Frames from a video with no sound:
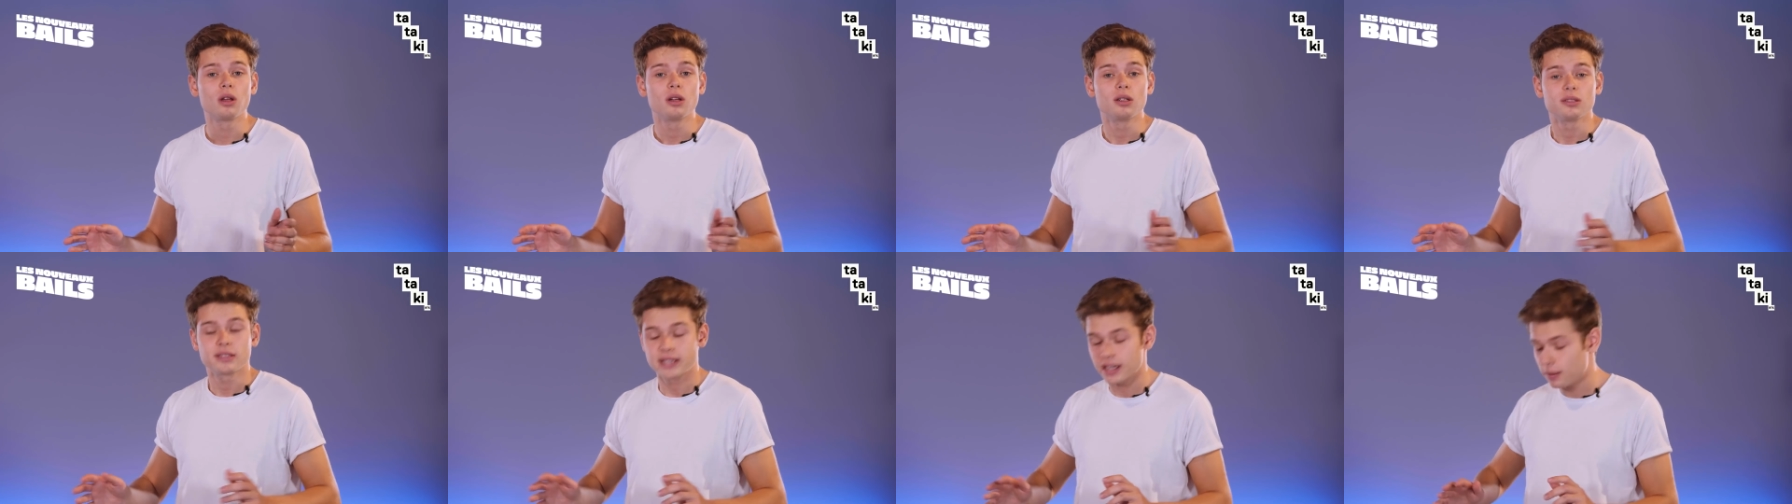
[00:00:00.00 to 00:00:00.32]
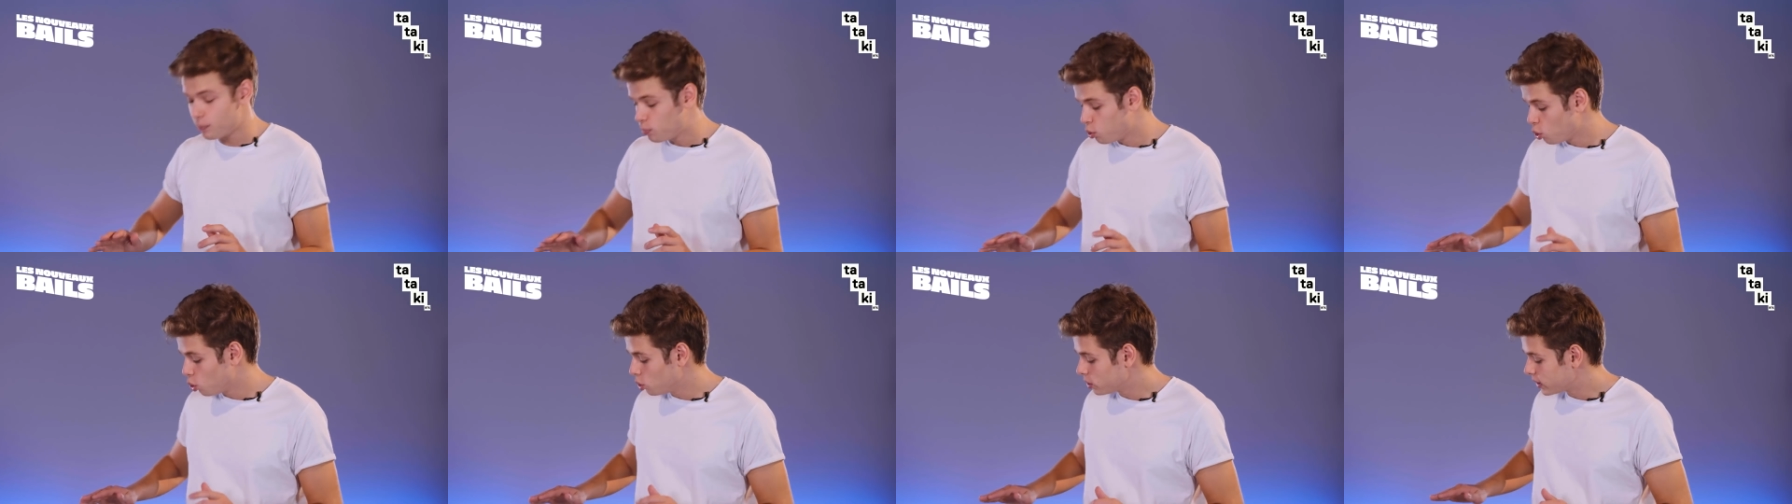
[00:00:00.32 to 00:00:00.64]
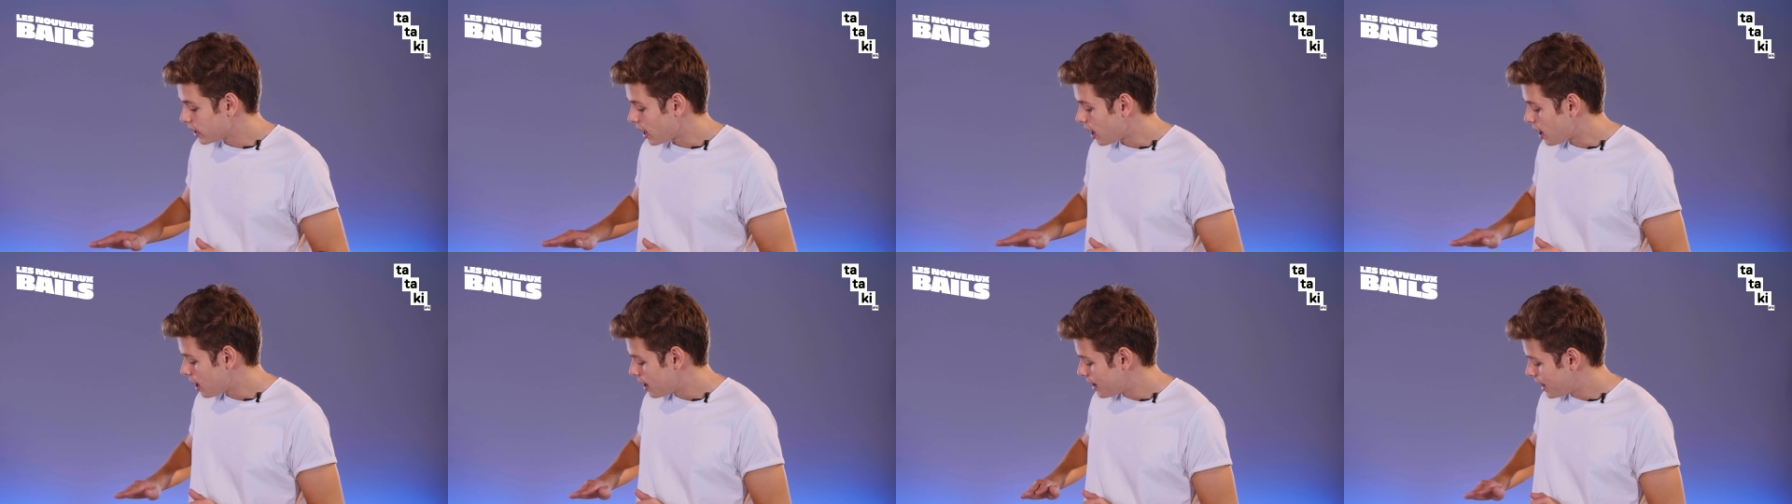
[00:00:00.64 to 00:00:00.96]
Tu sais, pour eux,
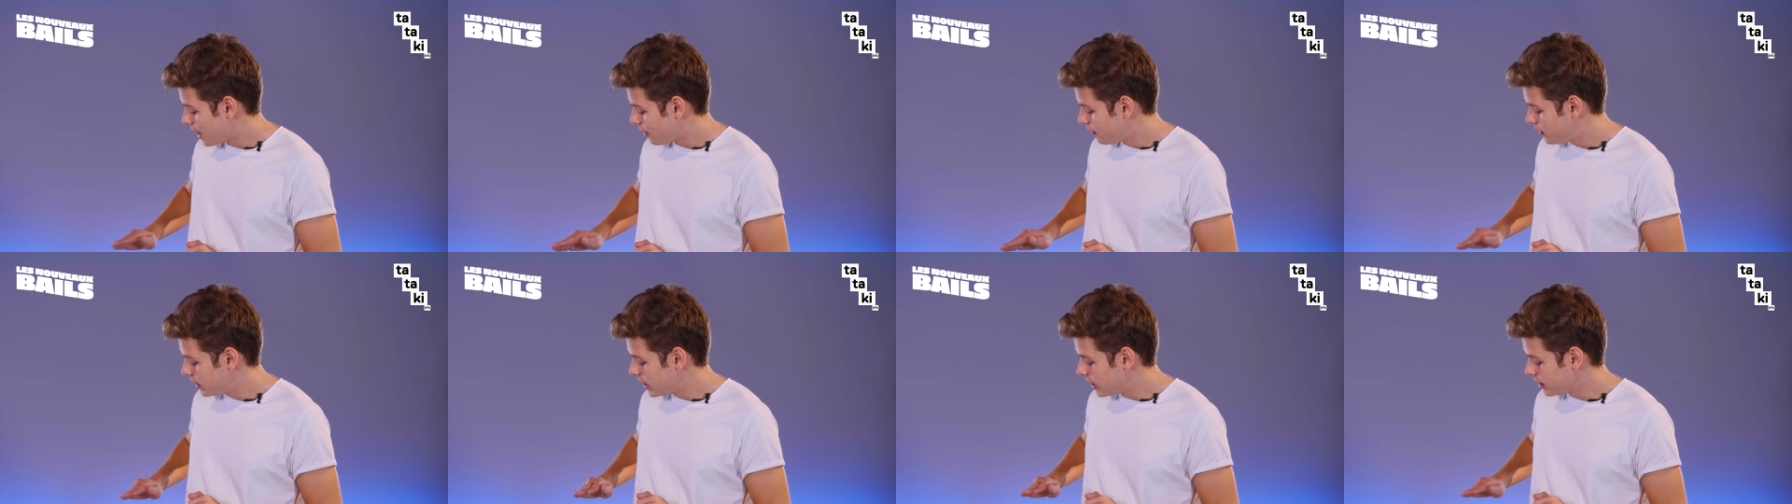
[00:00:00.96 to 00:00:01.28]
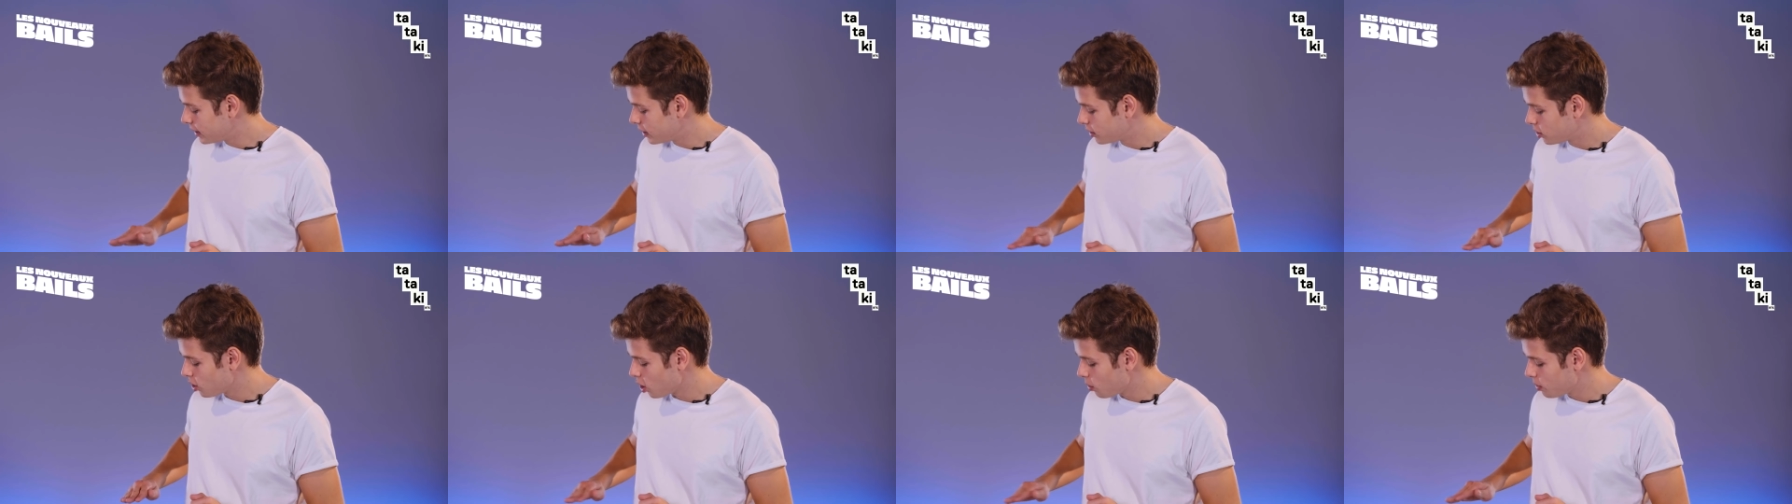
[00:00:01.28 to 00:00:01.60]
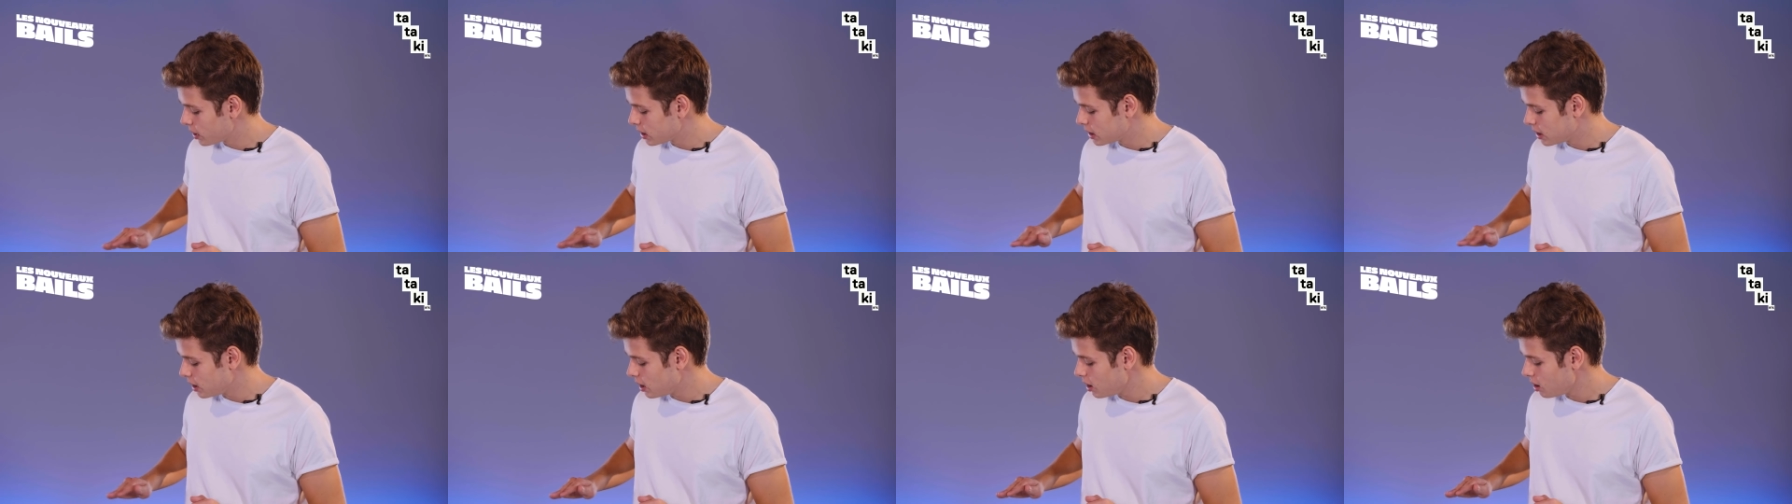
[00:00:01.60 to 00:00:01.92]
t'as La Villa des Cœurs
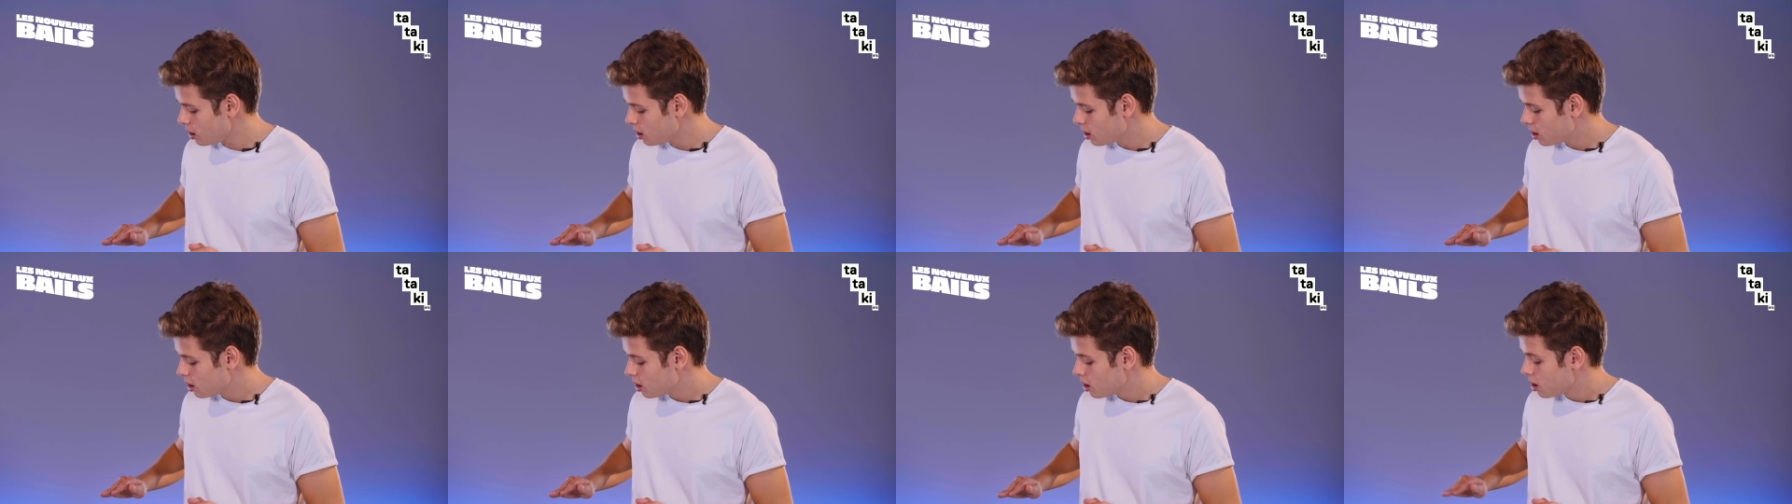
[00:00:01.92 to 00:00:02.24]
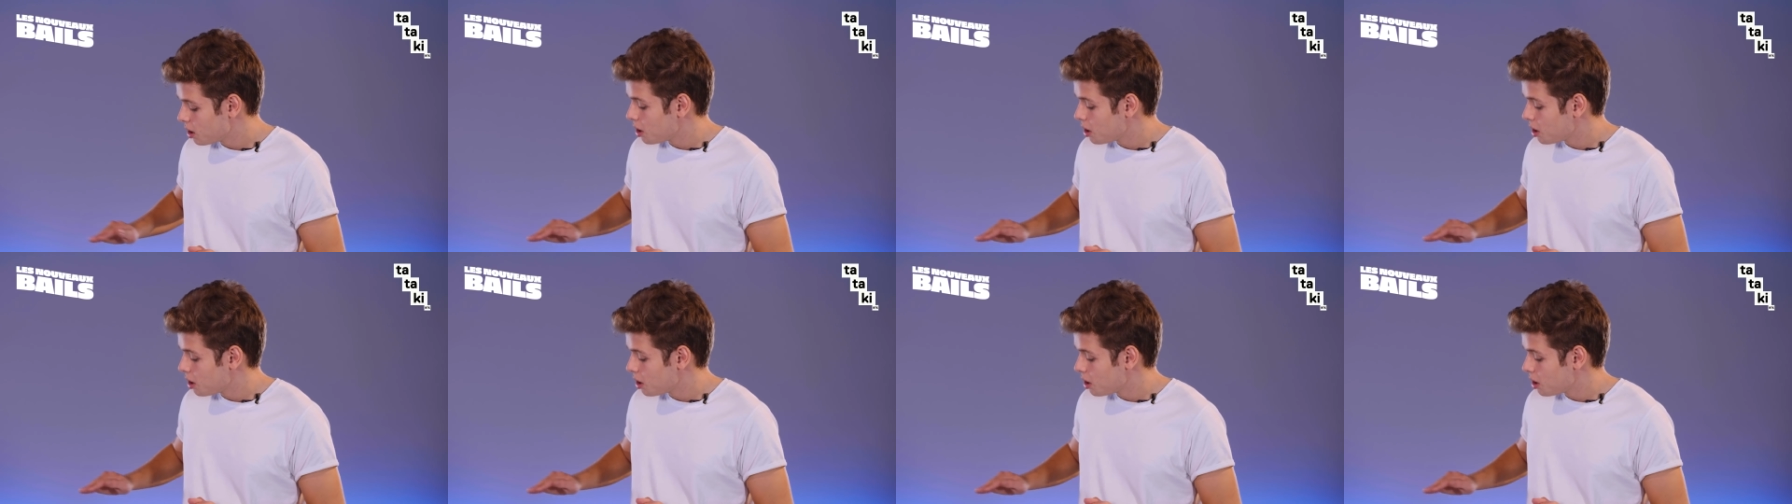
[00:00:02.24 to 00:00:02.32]
Brisés,